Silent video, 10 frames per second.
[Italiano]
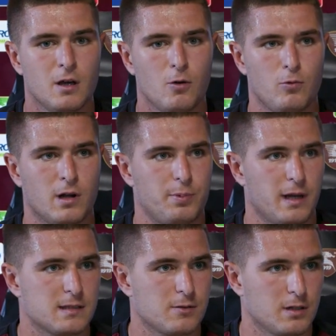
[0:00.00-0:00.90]
una
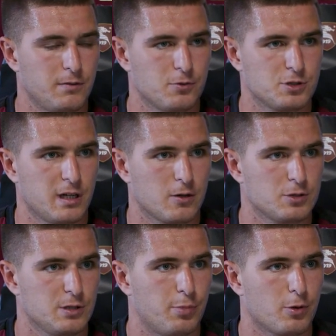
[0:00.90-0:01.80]
piazza, e una tifoseria così
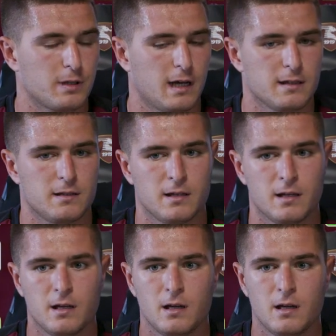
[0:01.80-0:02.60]
importante,